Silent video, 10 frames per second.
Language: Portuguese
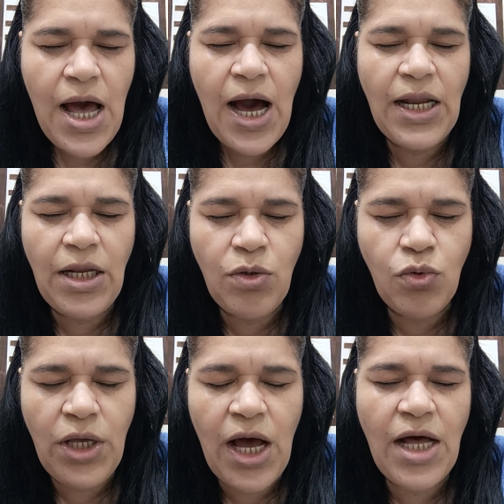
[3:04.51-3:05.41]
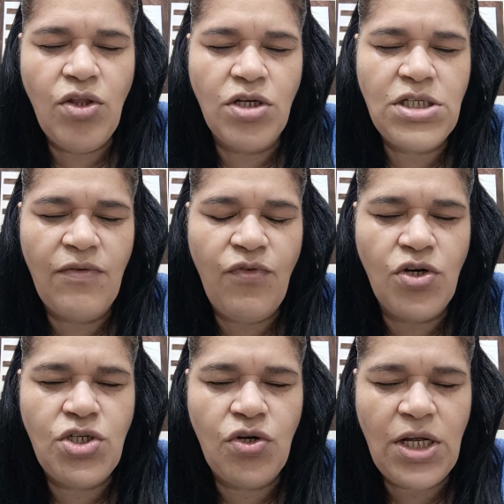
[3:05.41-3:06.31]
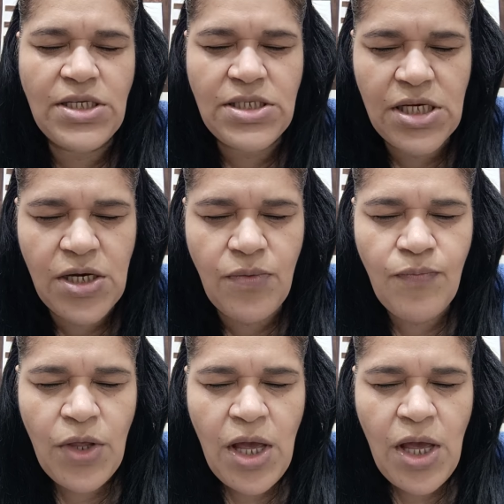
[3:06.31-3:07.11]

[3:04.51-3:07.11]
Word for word: aleluia, a nossa voz em oração.